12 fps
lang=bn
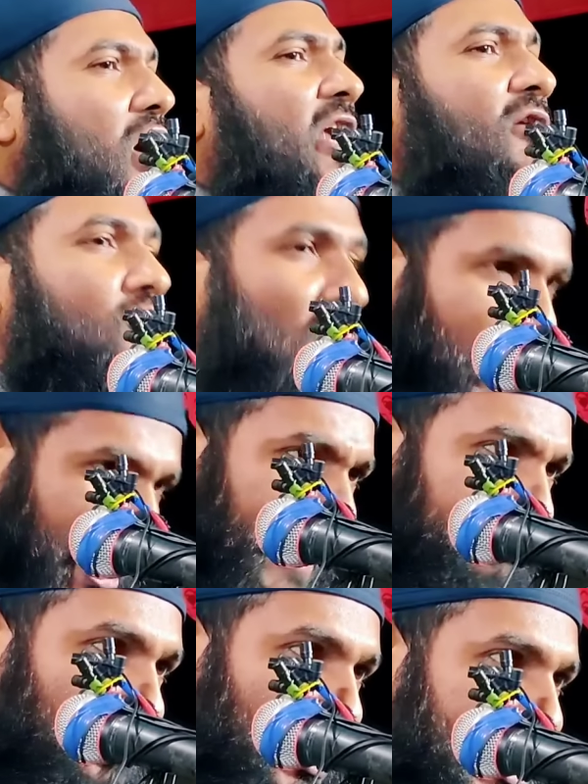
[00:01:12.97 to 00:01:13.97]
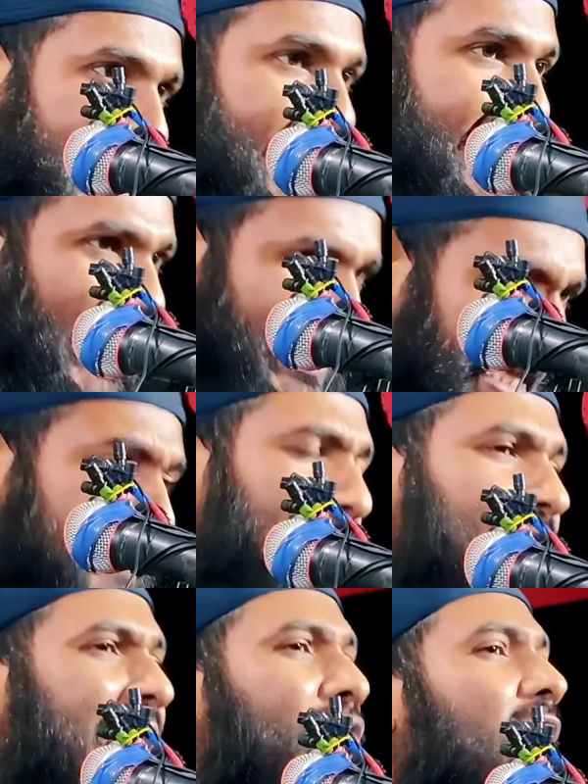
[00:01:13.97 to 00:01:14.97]
ব্যবহার করে
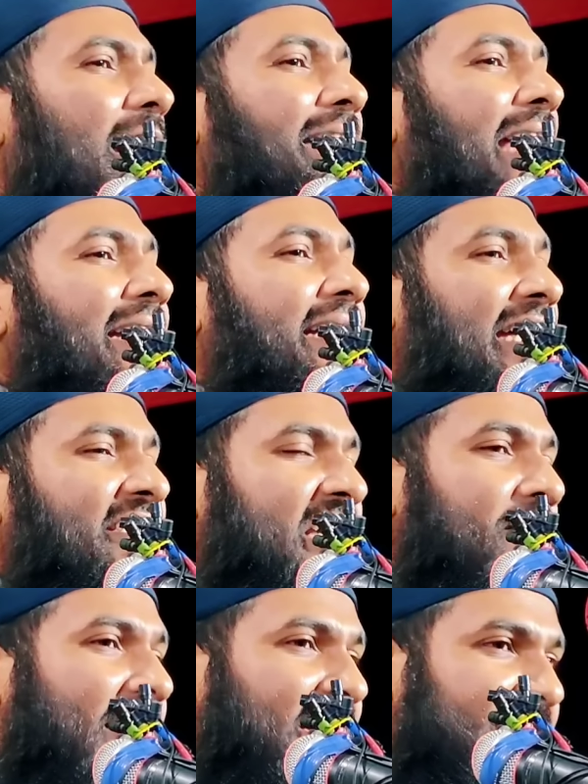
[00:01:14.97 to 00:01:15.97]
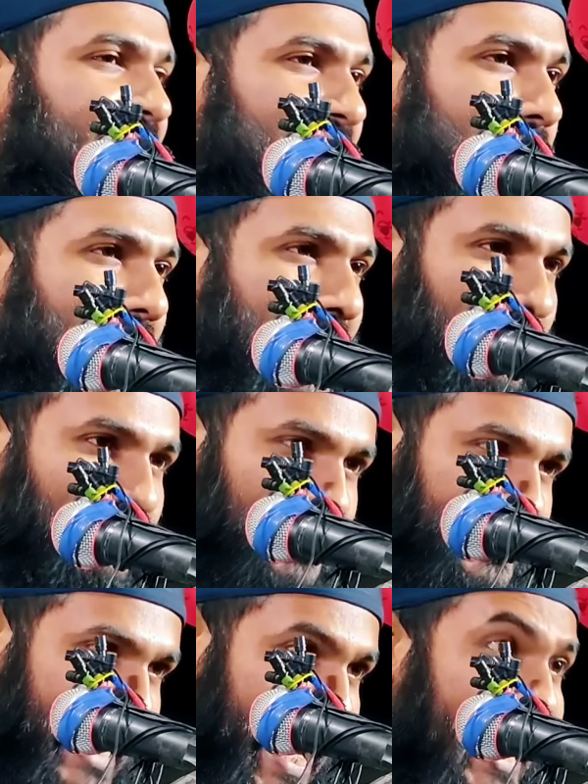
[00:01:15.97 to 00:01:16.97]
এতিমকে গলা ধাক্কা দিয়ে বাড়ি থেকে বার
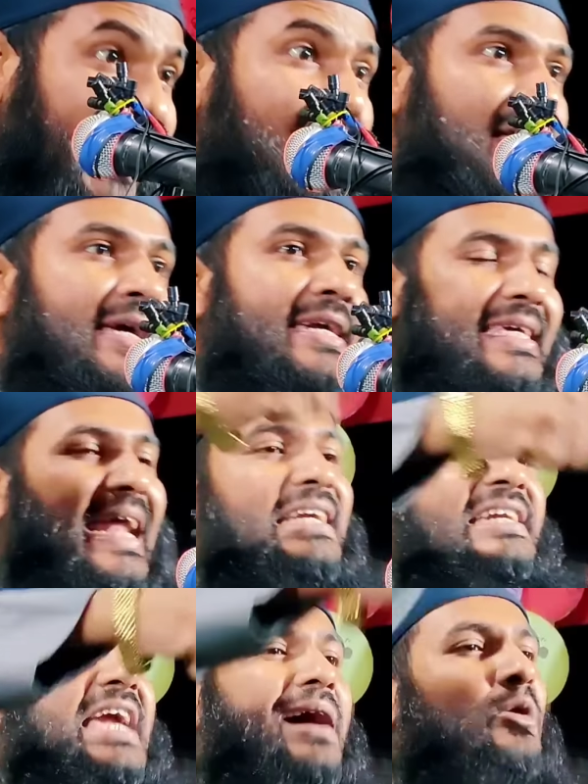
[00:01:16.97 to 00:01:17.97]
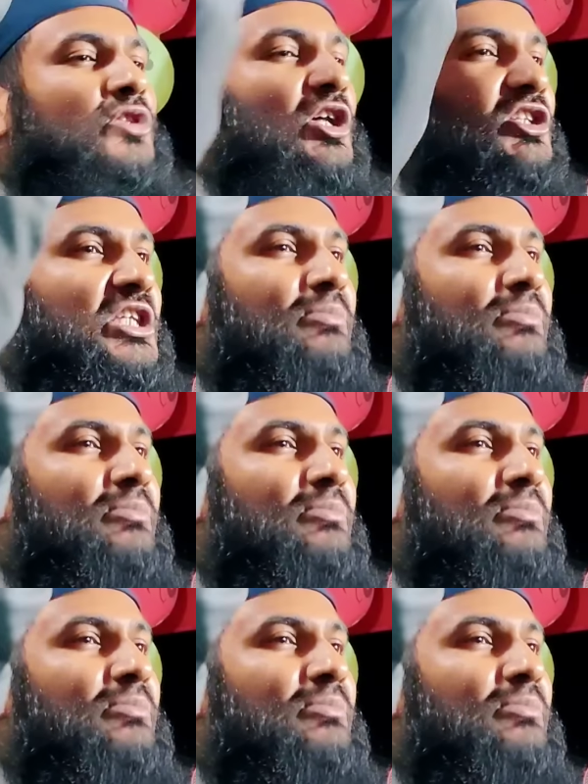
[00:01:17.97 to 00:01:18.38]
করে দেয় এরা কিয়ামত